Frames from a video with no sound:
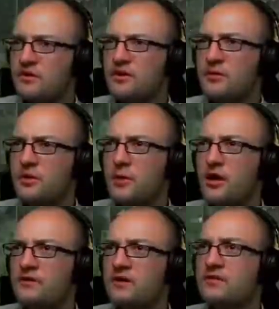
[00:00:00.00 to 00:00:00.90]
doch nicht mal nochmal
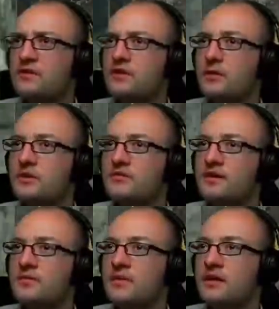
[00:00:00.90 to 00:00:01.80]
aufleveln, ich glaube, ich
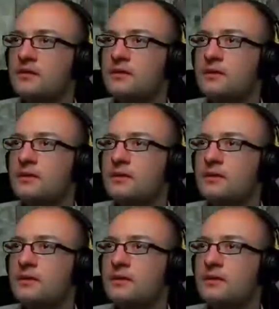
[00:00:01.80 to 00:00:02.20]
warte mal,